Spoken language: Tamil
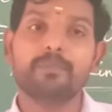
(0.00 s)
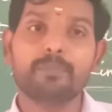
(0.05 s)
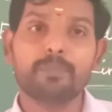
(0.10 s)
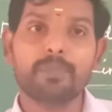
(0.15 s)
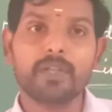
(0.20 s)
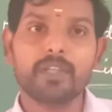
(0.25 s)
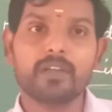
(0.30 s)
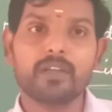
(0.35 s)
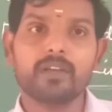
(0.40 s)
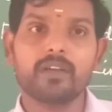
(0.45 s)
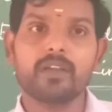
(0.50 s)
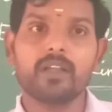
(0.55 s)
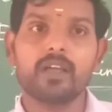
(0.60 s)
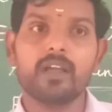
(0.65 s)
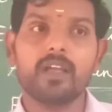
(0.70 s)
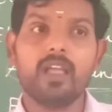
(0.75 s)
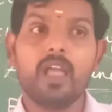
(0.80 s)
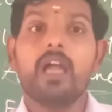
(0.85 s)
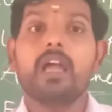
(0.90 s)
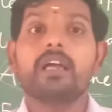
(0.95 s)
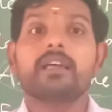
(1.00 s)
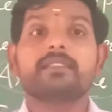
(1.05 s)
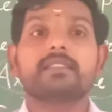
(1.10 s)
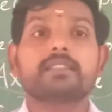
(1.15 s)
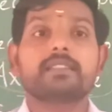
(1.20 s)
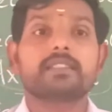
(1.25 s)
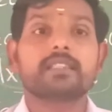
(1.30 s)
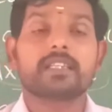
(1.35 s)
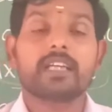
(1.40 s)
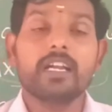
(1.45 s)
எப்படி இருக்குன்னா
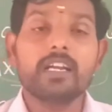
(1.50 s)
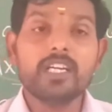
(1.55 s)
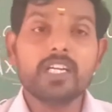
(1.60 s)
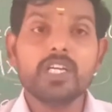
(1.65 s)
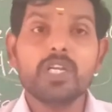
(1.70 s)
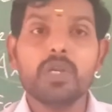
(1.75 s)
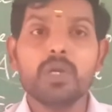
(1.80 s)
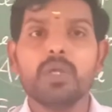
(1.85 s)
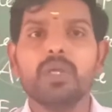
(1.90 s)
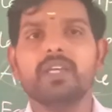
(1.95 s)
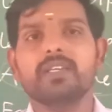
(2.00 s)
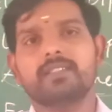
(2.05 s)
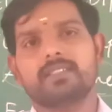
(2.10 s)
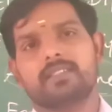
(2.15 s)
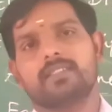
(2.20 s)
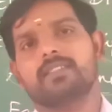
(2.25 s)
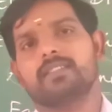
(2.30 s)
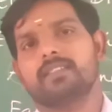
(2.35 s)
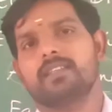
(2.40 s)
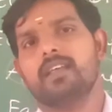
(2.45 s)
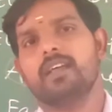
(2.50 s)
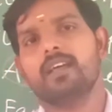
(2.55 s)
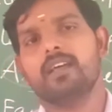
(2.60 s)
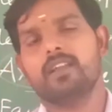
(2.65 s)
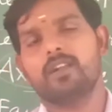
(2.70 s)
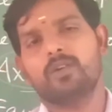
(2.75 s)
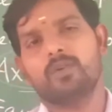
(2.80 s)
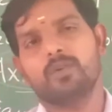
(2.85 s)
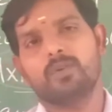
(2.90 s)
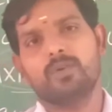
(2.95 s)
கண்டினியூஸாக
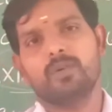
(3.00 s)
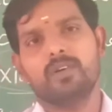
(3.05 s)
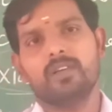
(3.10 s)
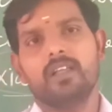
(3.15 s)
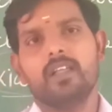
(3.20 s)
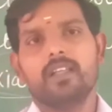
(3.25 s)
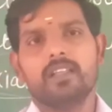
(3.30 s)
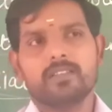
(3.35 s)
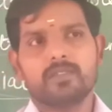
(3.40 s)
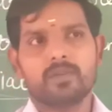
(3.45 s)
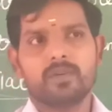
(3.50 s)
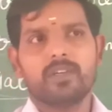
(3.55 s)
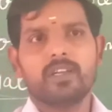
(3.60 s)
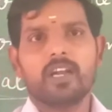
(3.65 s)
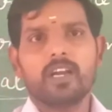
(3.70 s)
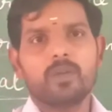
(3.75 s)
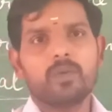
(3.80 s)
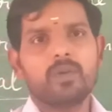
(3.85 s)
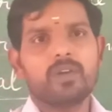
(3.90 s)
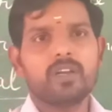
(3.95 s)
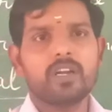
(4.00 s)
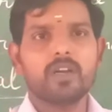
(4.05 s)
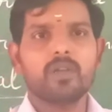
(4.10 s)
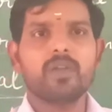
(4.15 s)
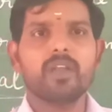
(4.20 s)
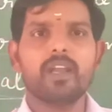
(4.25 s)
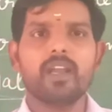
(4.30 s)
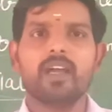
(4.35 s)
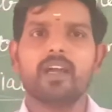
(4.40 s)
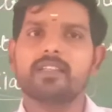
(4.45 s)
இருக்கும் ஸோ நடுவில்
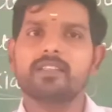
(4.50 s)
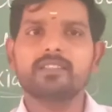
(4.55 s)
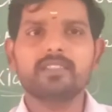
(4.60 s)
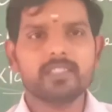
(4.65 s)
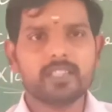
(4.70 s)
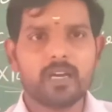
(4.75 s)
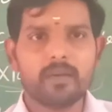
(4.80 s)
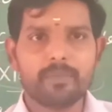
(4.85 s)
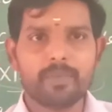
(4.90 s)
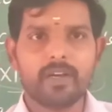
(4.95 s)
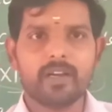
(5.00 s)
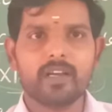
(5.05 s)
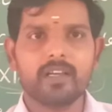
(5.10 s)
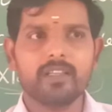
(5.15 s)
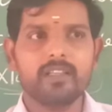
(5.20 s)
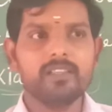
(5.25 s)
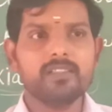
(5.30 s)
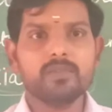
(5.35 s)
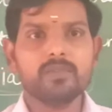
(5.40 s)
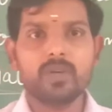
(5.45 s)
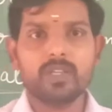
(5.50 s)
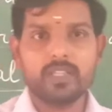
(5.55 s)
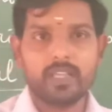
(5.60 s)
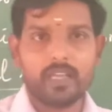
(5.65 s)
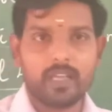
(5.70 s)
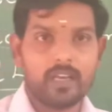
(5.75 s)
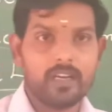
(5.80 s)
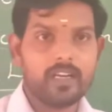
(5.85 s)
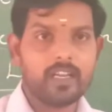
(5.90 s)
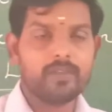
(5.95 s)
நடுவில் என்ன ஆகாது ஸ்டாப் ஆகாது ஸோ அந்த
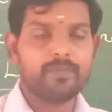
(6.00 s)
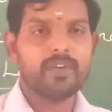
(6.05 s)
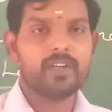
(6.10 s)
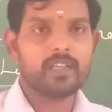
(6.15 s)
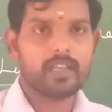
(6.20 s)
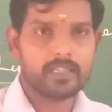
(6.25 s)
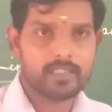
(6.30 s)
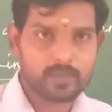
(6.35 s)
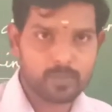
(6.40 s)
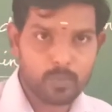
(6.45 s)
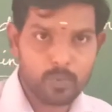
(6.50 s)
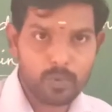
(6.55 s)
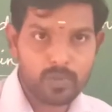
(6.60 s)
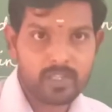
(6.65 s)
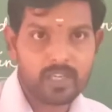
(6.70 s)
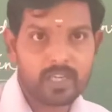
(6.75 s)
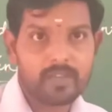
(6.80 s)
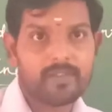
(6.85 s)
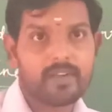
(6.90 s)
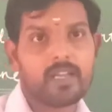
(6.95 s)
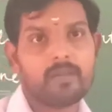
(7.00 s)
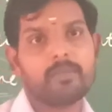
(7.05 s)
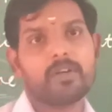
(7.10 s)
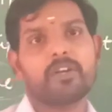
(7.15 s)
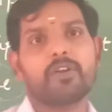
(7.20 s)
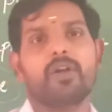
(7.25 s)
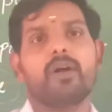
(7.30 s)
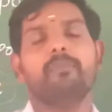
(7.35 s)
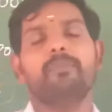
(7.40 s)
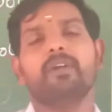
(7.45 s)
எலக்ட்ரிக் ஃபீல்டு லைன்ஸ் ஒரு தடவை நம்ம
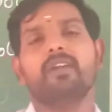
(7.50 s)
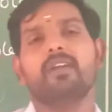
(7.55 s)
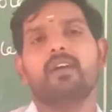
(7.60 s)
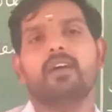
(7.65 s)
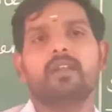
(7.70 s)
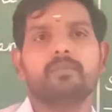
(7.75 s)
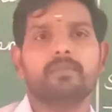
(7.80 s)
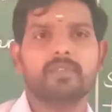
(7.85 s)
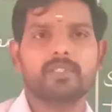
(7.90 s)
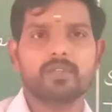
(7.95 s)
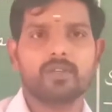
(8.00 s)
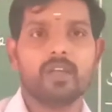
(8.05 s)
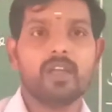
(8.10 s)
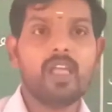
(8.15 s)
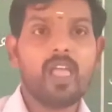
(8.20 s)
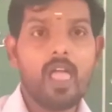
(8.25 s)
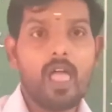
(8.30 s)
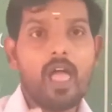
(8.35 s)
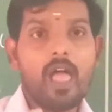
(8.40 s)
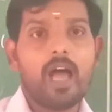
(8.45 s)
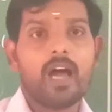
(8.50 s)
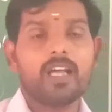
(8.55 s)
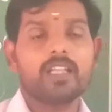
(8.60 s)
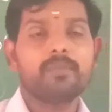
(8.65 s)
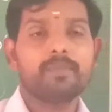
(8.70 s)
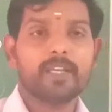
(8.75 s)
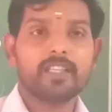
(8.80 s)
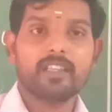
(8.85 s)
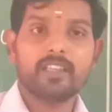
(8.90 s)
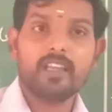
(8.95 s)
ட்ரா பண்ண ஆரம்பிச்சோன்னா அது
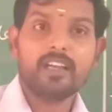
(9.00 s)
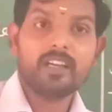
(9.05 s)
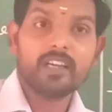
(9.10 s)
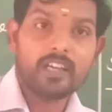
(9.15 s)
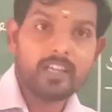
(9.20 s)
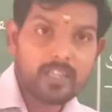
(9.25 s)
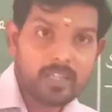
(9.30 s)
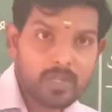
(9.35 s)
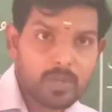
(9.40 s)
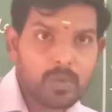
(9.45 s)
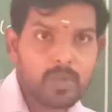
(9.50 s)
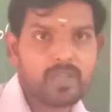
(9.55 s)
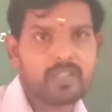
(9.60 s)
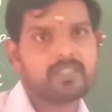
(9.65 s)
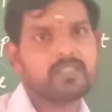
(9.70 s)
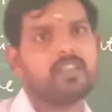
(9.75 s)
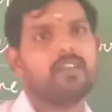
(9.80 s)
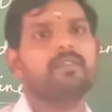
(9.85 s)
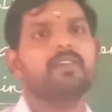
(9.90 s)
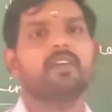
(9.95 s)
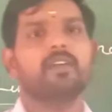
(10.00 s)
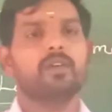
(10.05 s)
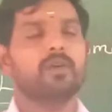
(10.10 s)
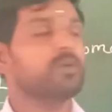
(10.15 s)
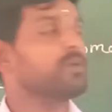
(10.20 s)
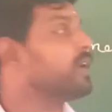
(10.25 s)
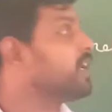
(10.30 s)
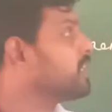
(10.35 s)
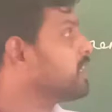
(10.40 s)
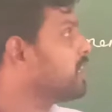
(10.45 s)
பார்த்திங்கன்னா கண்டினியூஸாகவே
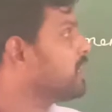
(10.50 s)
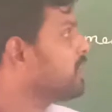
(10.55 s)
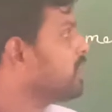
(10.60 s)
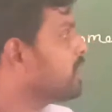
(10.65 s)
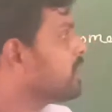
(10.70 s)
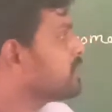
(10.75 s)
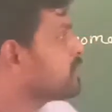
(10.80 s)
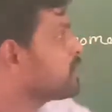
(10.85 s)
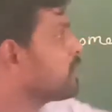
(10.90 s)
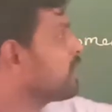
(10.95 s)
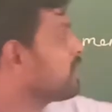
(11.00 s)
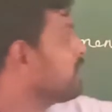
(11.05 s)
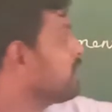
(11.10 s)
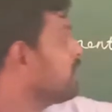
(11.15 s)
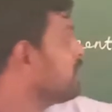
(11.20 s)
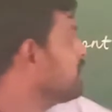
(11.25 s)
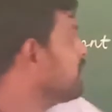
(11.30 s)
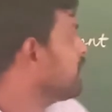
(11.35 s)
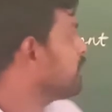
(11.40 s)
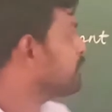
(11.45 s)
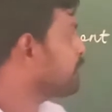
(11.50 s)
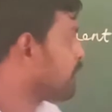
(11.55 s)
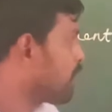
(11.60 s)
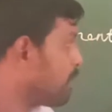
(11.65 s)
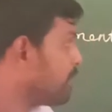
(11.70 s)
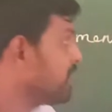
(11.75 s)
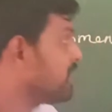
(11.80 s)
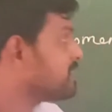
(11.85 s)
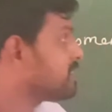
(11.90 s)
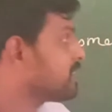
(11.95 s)
இருக்கும் அதனால தான் என்ன சொல்கிறாங்கன்னா தி
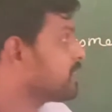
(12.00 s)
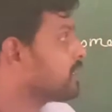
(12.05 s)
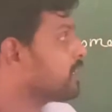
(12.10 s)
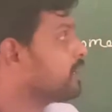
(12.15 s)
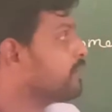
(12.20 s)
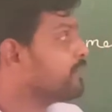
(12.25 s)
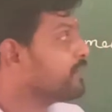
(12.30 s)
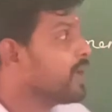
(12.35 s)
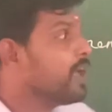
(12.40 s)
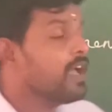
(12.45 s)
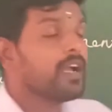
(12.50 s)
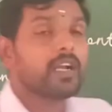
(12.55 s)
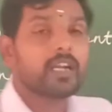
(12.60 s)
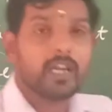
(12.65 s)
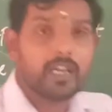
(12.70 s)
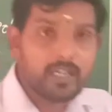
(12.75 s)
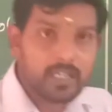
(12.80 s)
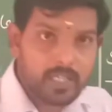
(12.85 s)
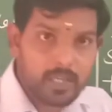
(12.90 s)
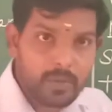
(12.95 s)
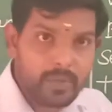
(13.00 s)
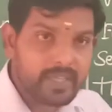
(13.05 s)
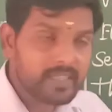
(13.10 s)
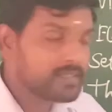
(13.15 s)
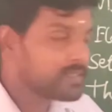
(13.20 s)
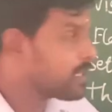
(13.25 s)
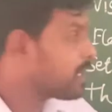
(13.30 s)
ஃபார்ம் ஏ செட் ஆஃப் கண்டினியூஸ்